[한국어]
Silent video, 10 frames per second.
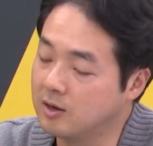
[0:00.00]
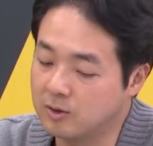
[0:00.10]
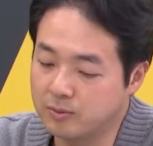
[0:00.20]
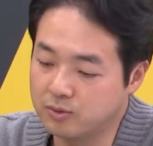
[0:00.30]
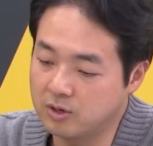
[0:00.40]

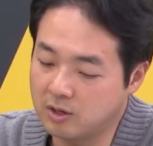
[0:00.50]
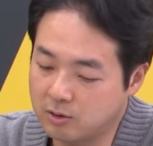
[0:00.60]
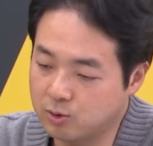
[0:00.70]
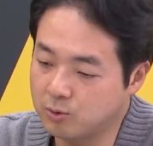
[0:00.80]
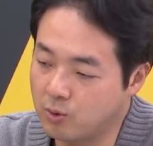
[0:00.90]
그런 분들에 대해서
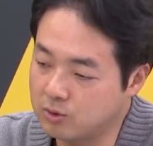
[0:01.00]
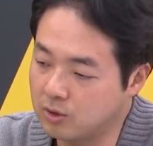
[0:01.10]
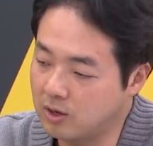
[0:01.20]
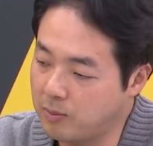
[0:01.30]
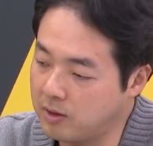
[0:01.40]
좀
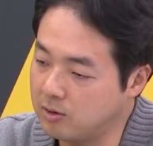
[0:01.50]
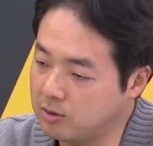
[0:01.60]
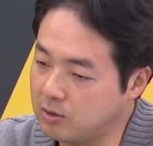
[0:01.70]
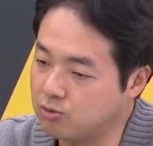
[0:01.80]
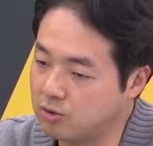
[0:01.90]
공천에
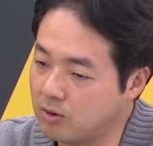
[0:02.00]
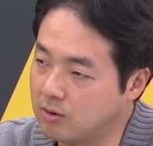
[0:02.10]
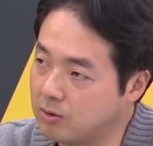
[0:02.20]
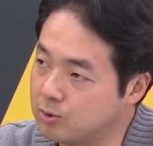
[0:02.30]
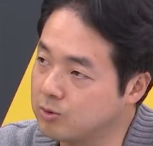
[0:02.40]
페널티를 주기로 한
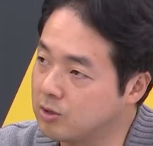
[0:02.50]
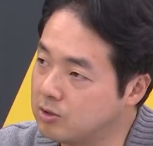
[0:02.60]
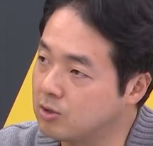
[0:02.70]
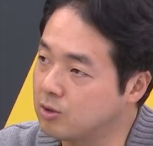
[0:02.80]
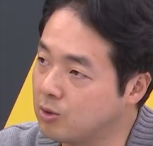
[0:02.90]
건 좀
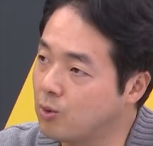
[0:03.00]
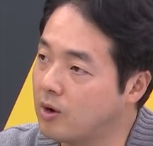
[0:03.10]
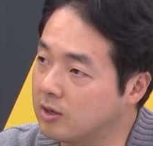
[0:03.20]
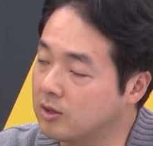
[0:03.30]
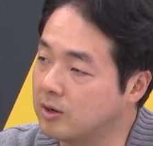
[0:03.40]
긍정적인 효과
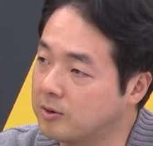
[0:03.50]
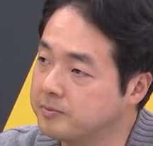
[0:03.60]
같아요.